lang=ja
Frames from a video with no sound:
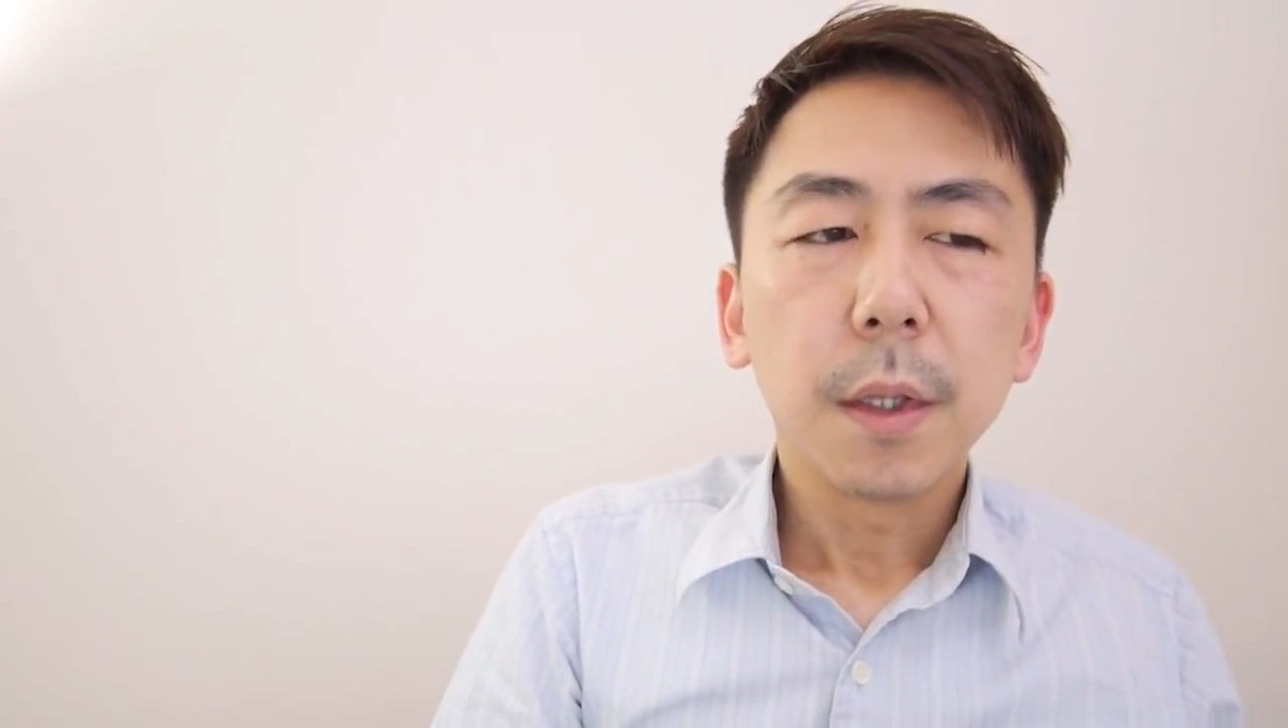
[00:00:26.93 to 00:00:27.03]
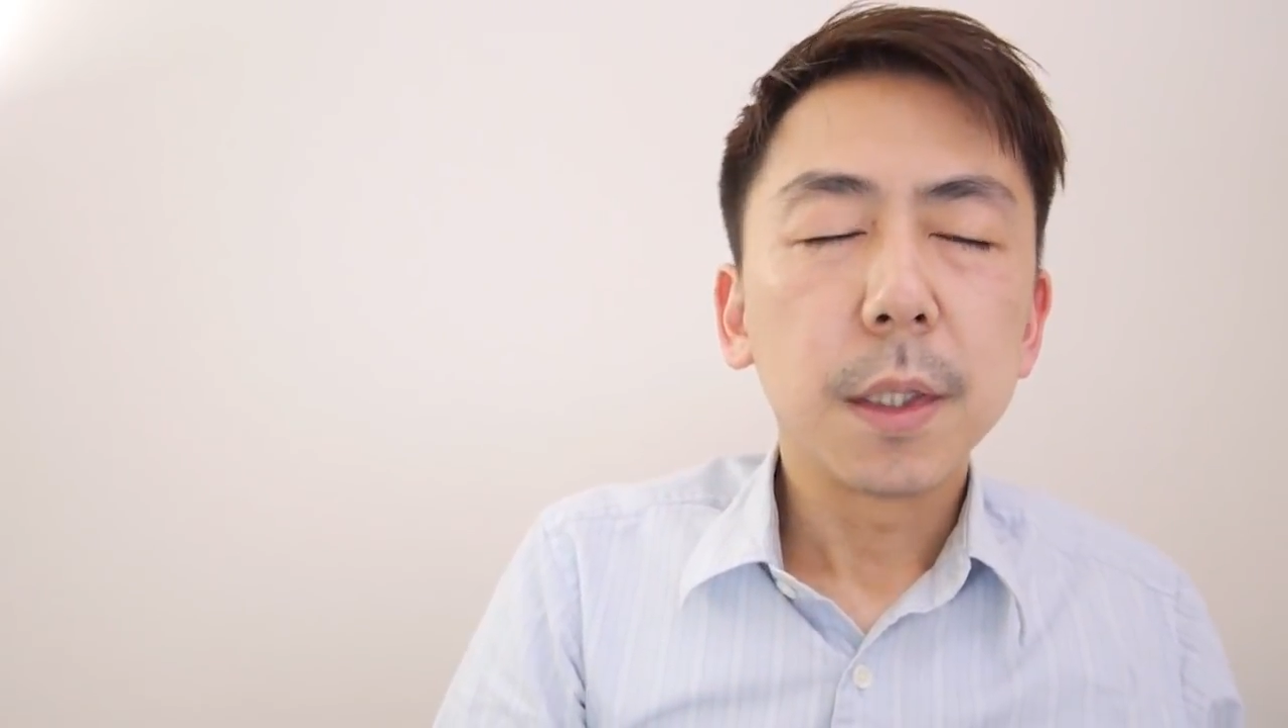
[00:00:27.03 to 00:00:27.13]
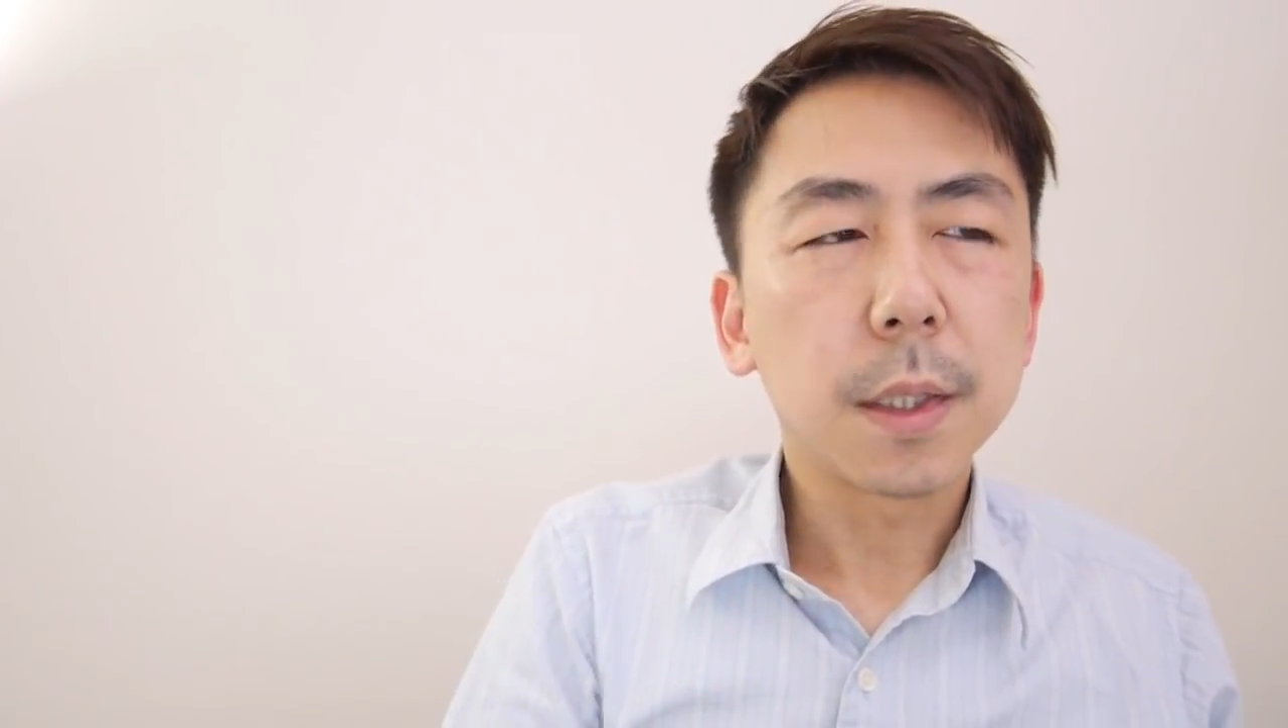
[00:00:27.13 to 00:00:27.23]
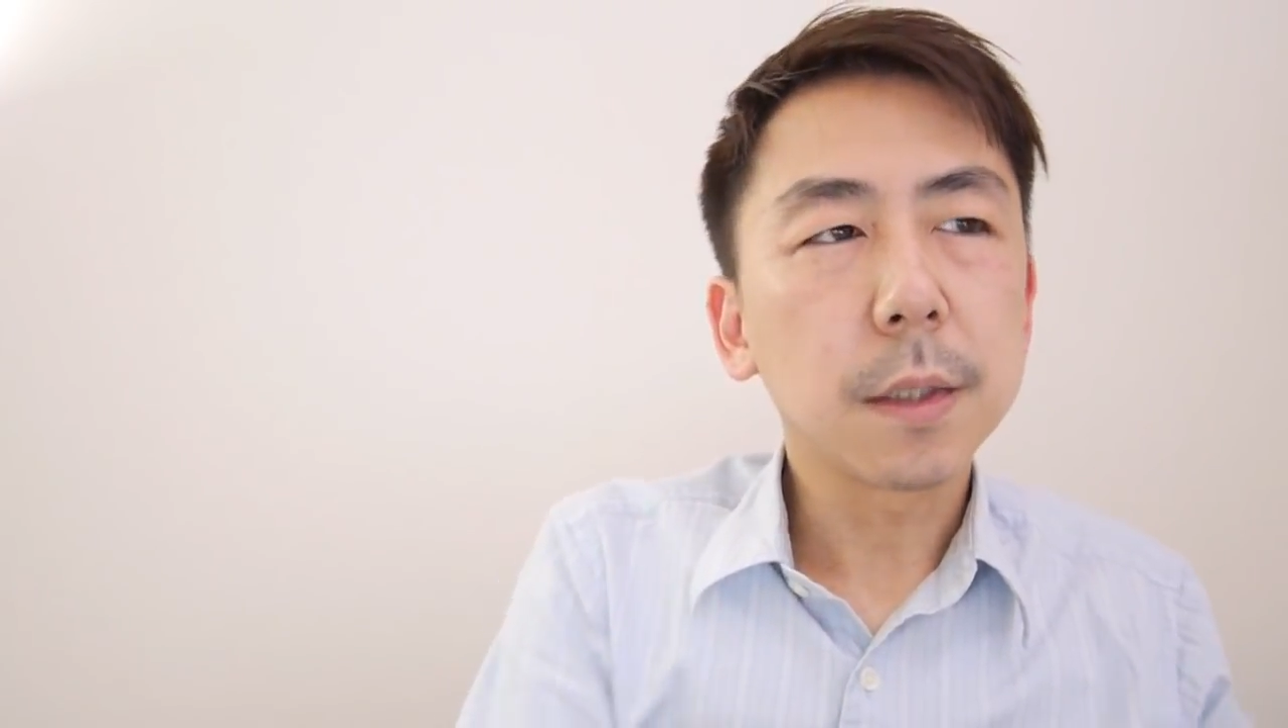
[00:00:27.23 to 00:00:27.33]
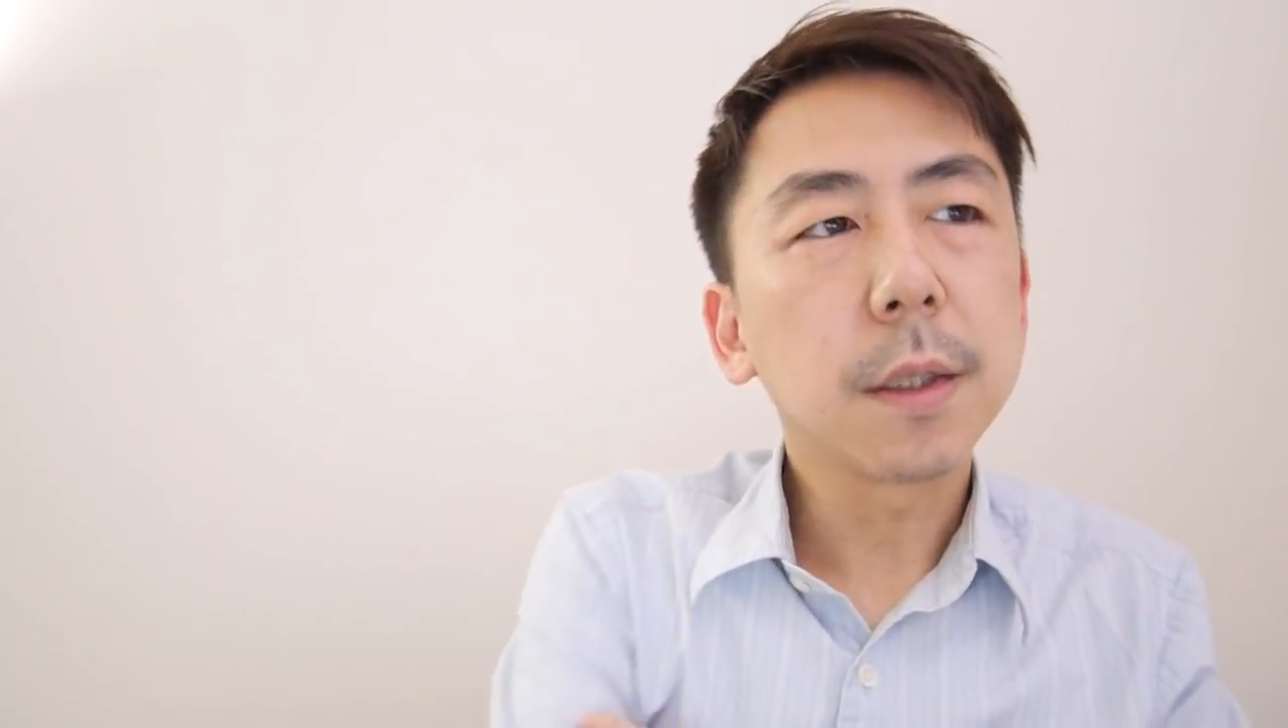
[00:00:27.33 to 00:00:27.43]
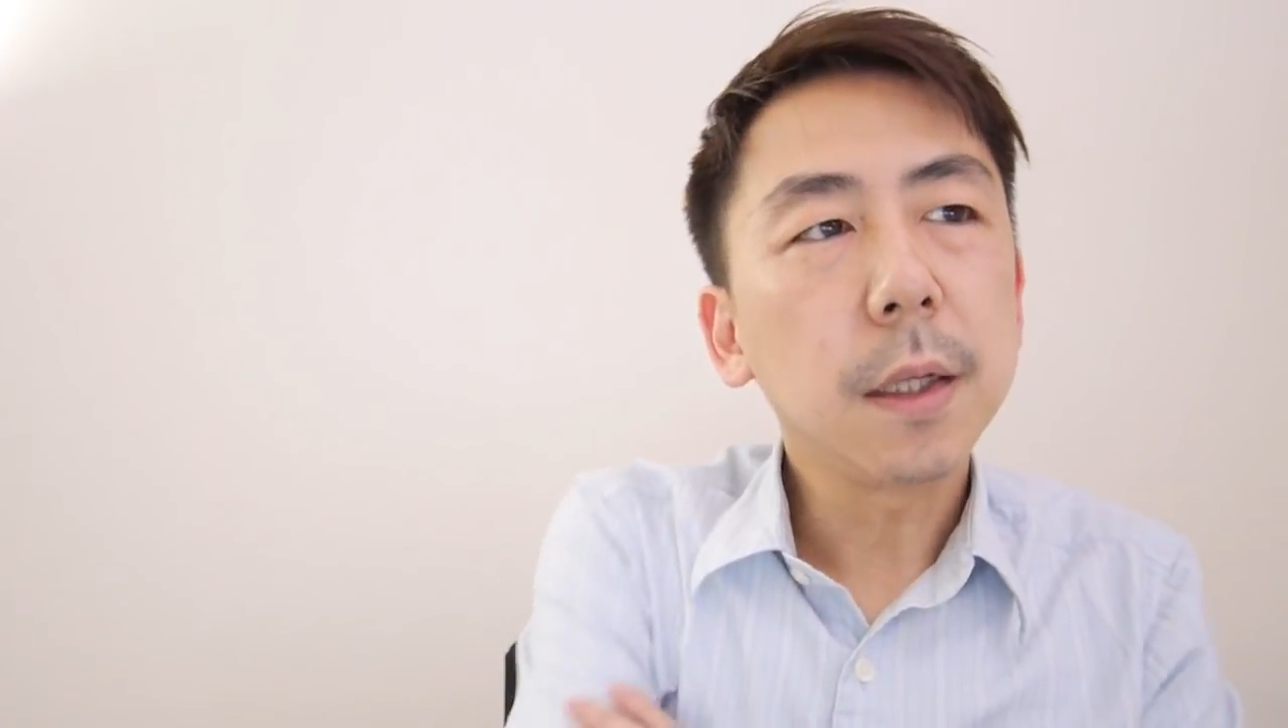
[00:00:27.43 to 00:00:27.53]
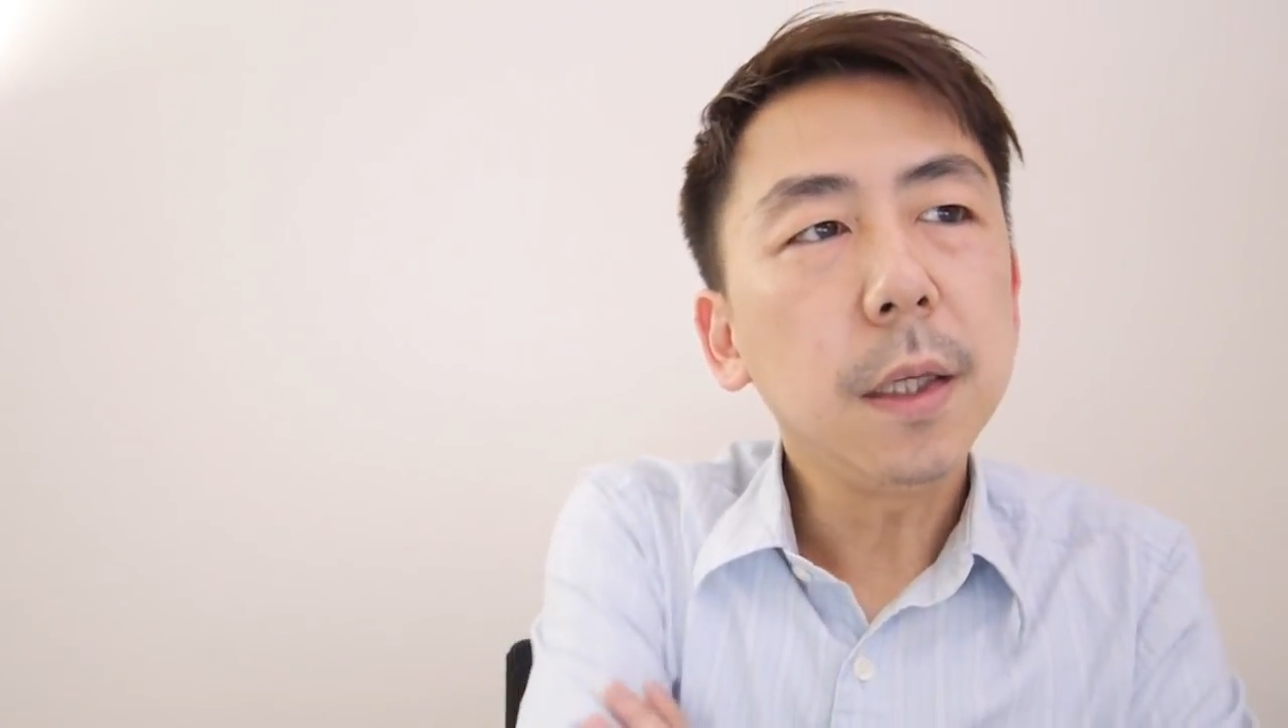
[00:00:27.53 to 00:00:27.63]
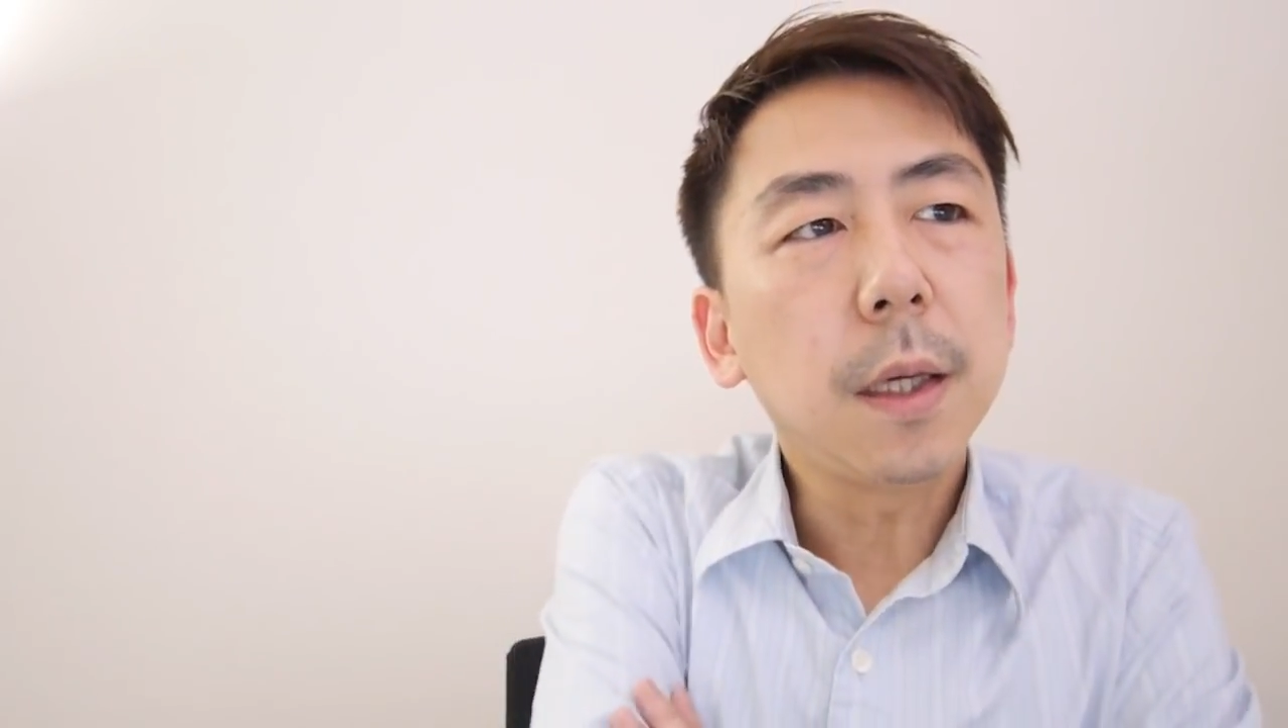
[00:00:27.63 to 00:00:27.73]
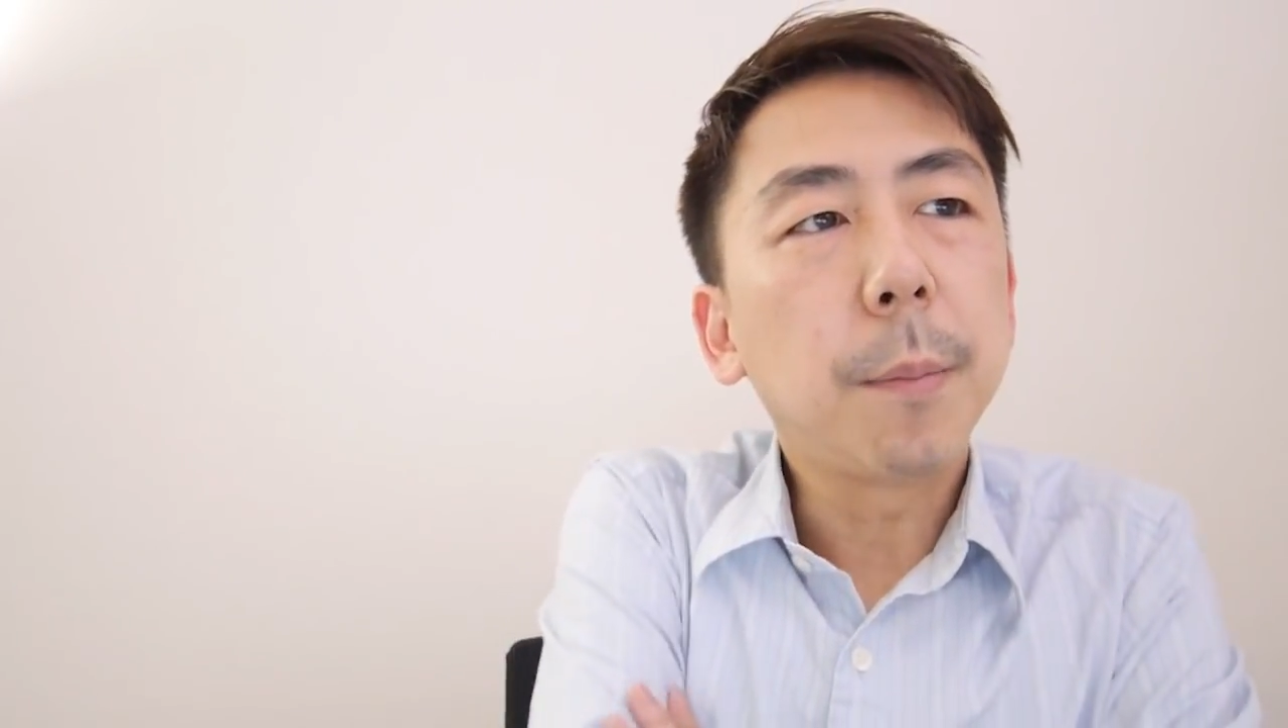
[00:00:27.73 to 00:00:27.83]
でさすがに